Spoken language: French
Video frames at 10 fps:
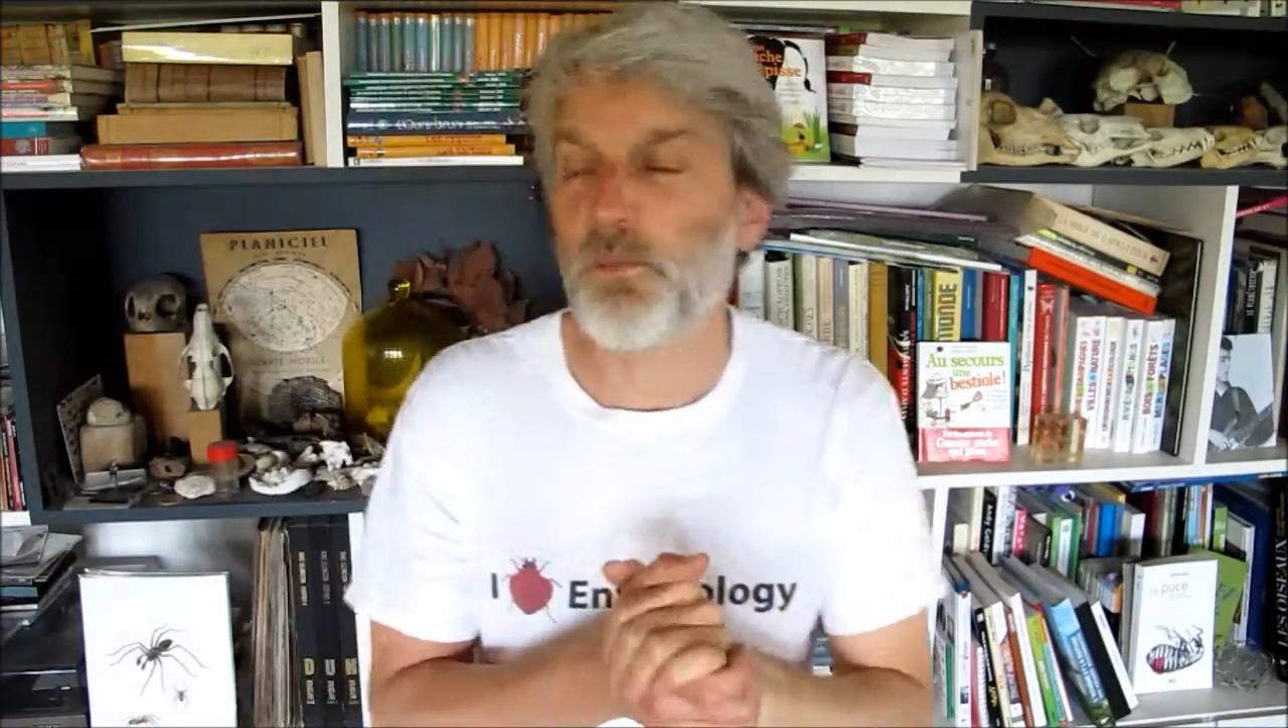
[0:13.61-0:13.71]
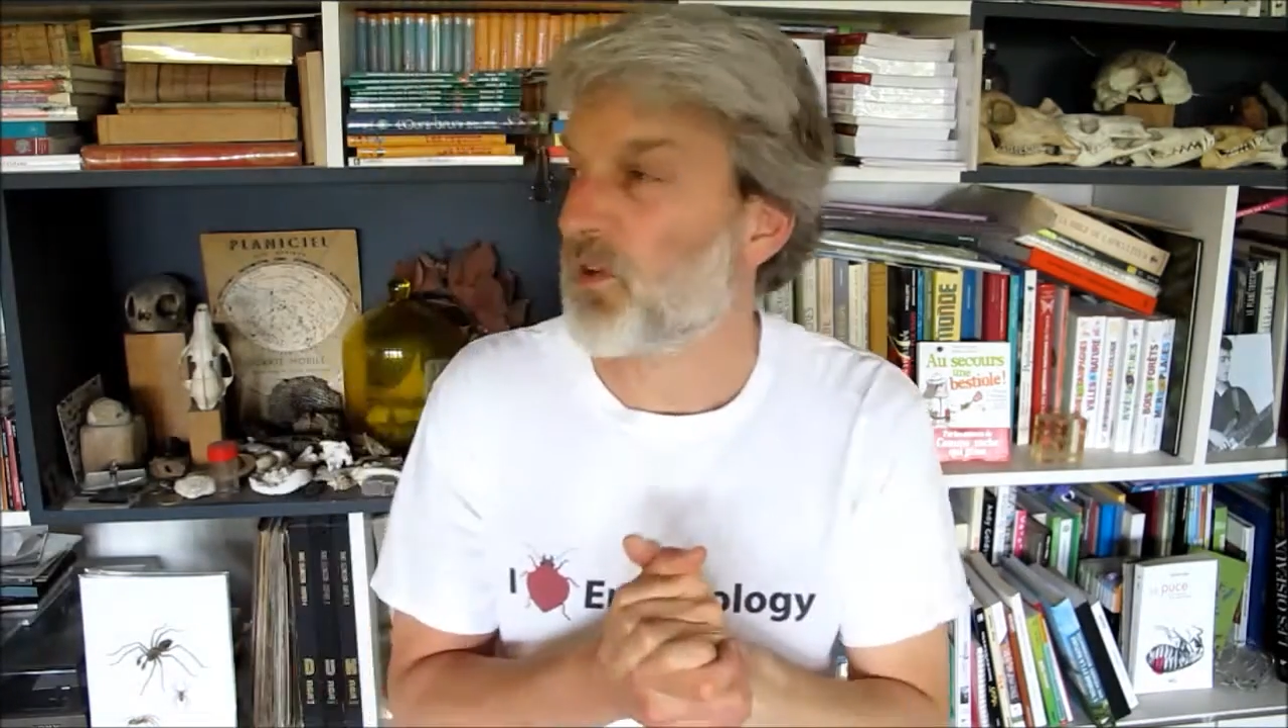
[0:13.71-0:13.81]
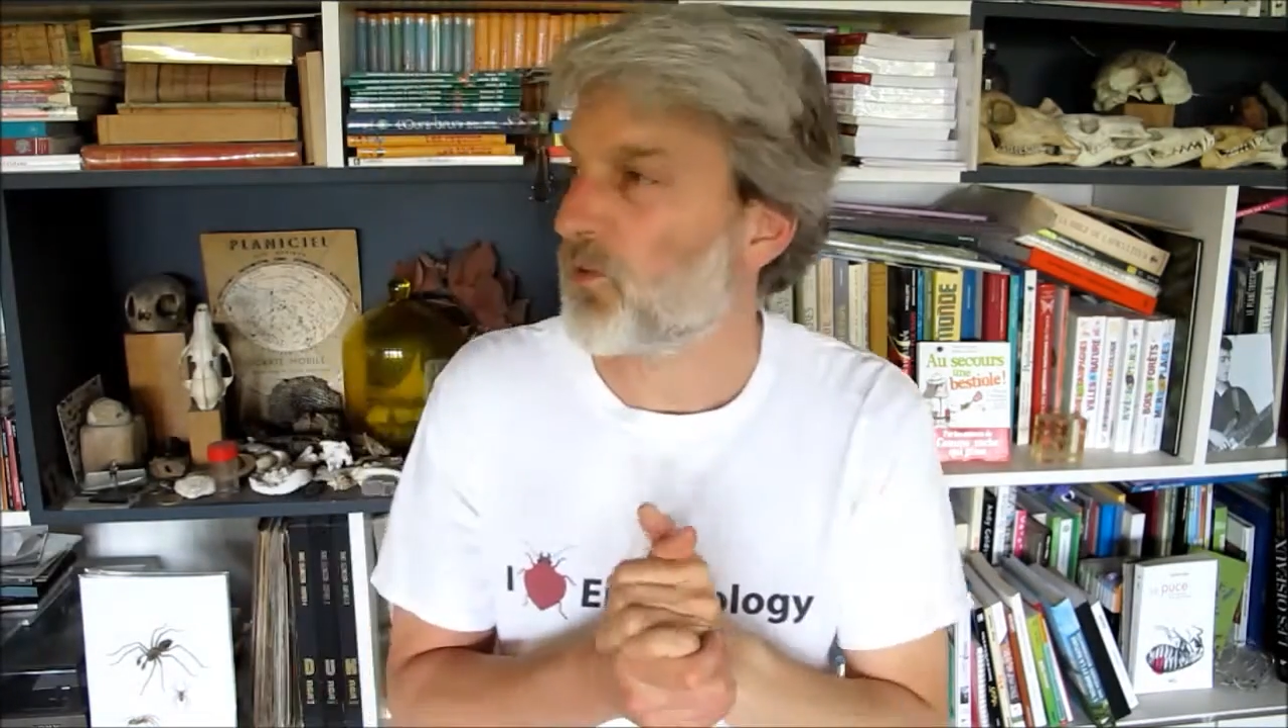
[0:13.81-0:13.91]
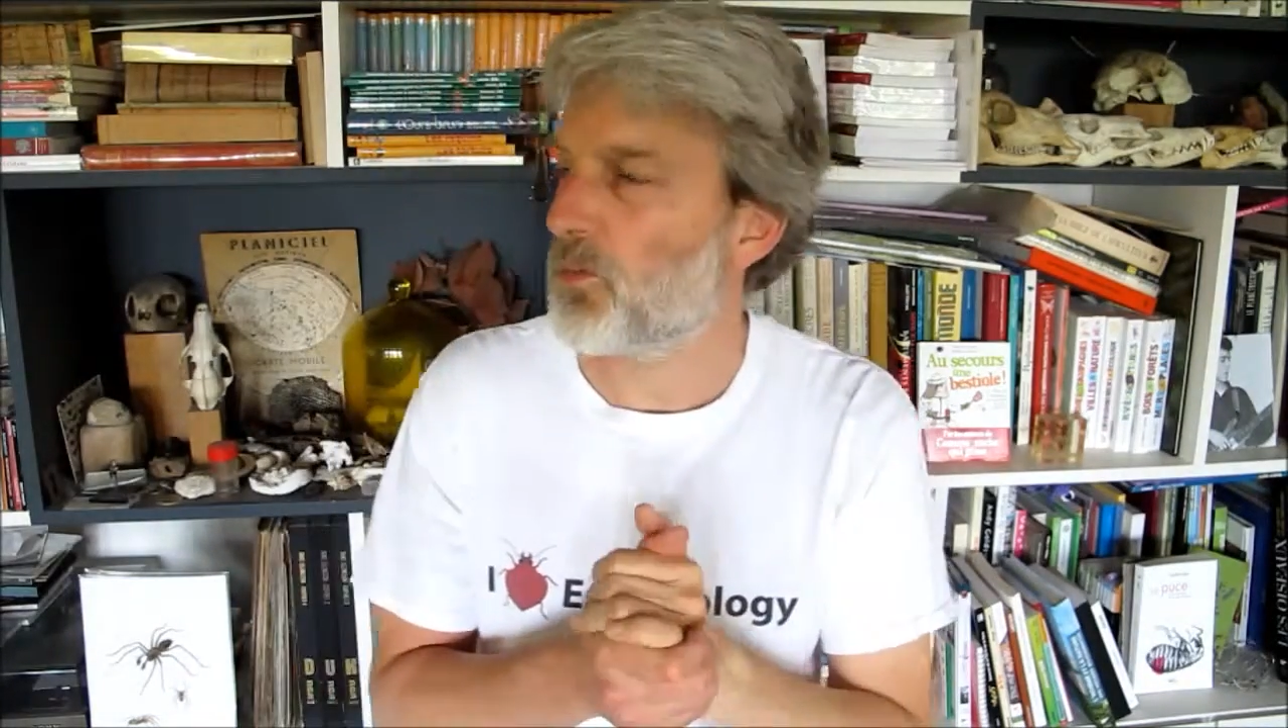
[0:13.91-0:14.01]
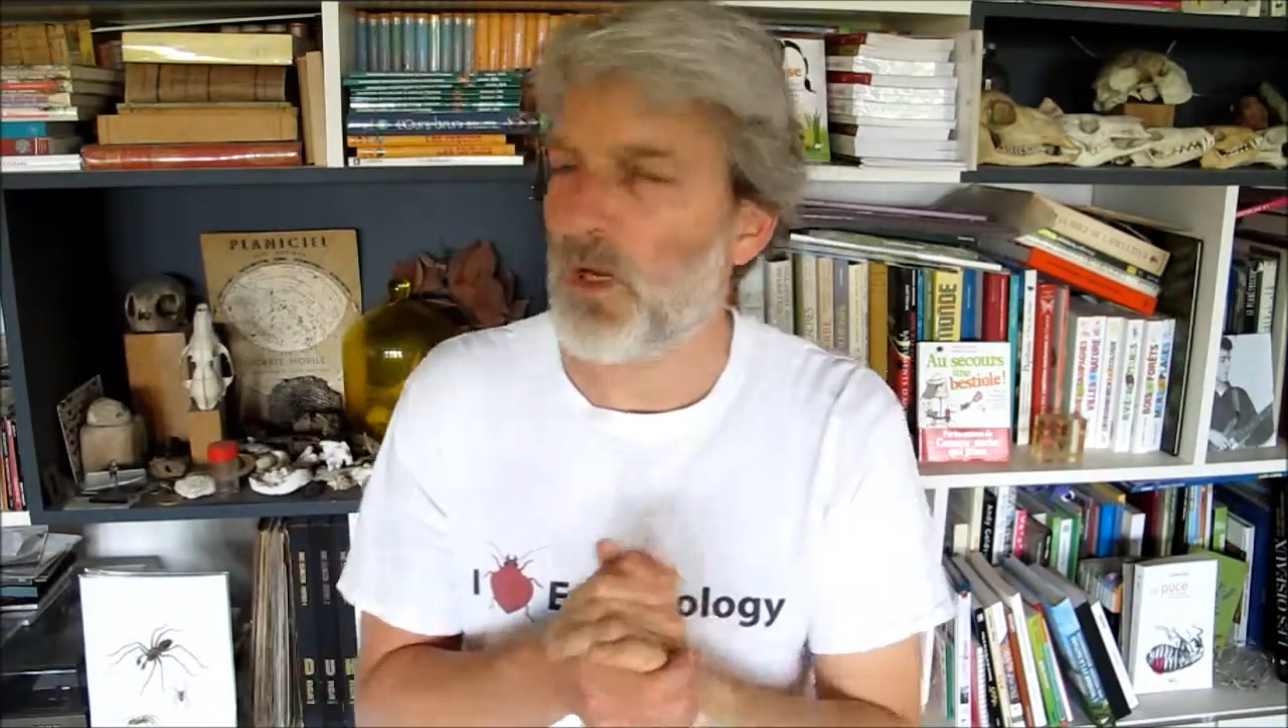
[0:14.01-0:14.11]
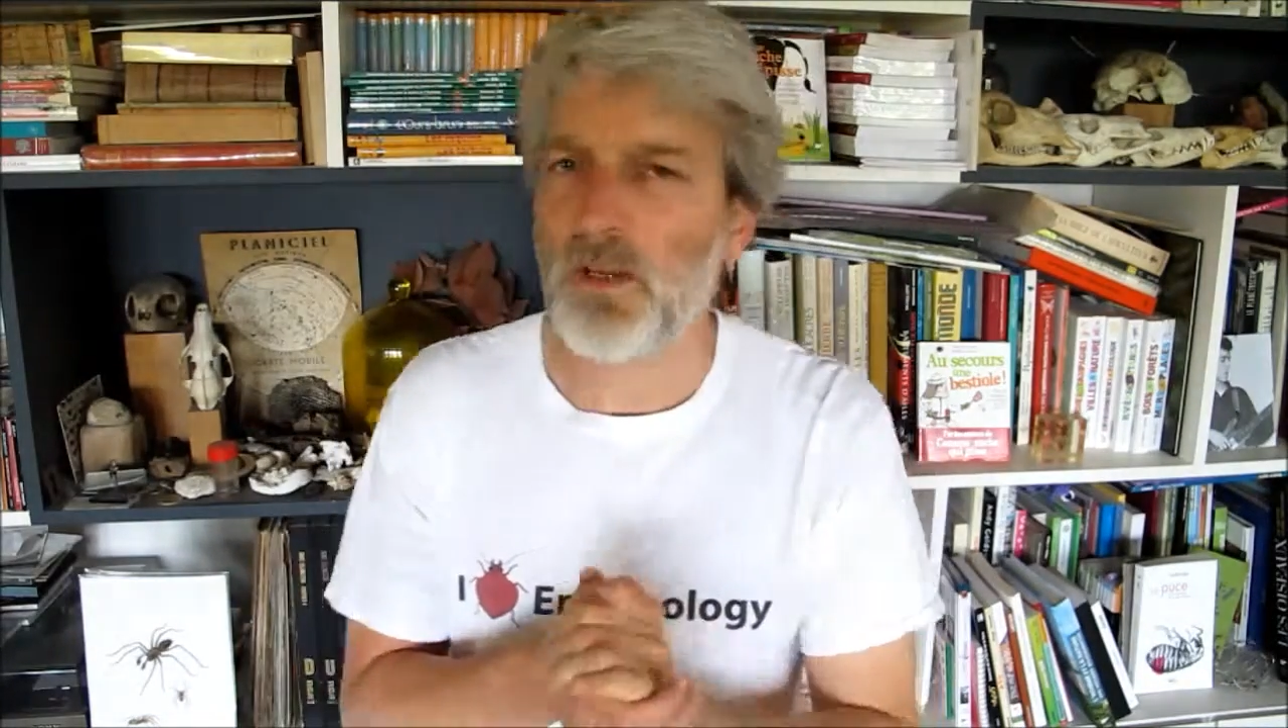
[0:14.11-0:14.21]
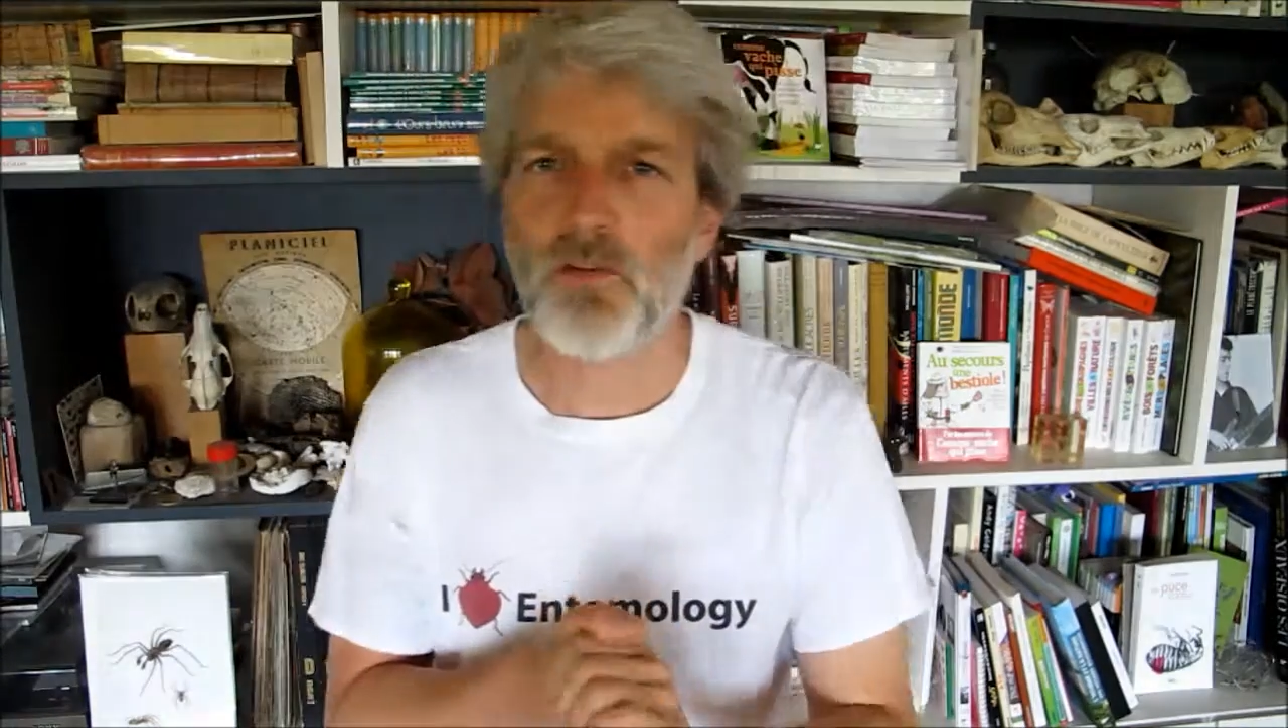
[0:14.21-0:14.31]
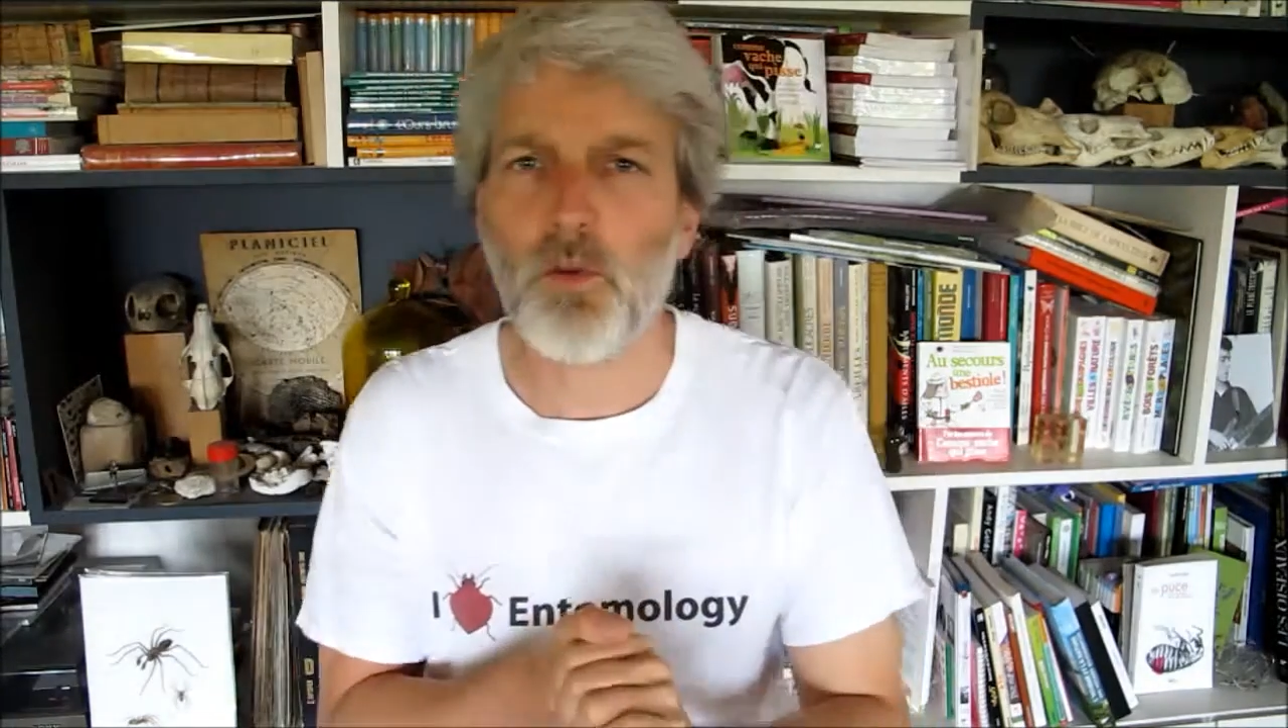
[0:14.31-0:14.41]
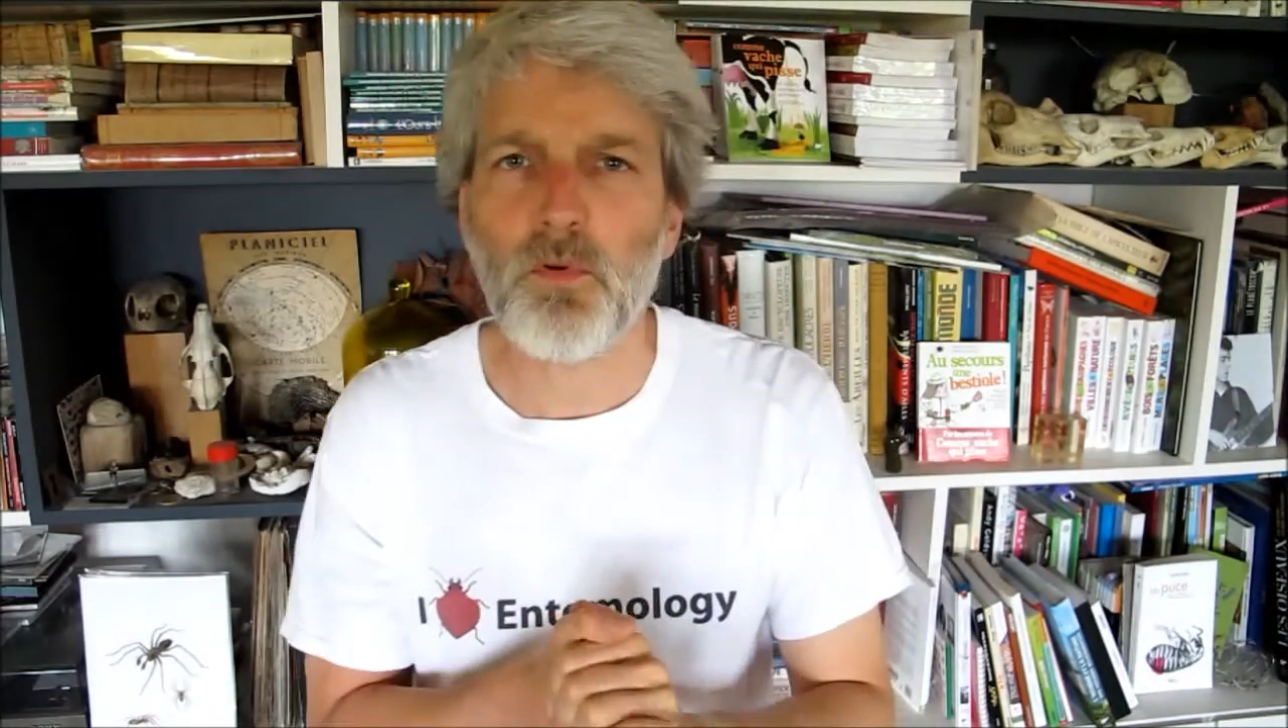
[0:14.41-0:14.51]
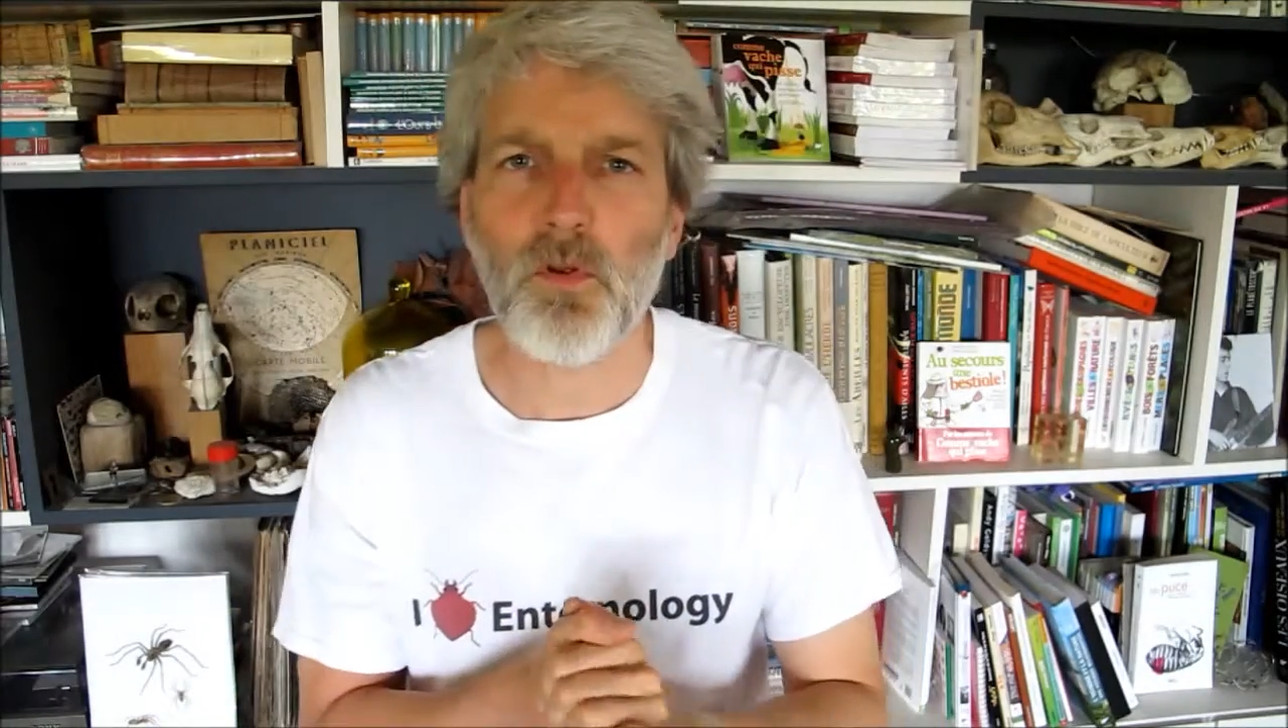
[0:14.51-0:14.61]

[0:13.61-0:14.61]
parce que par exemple,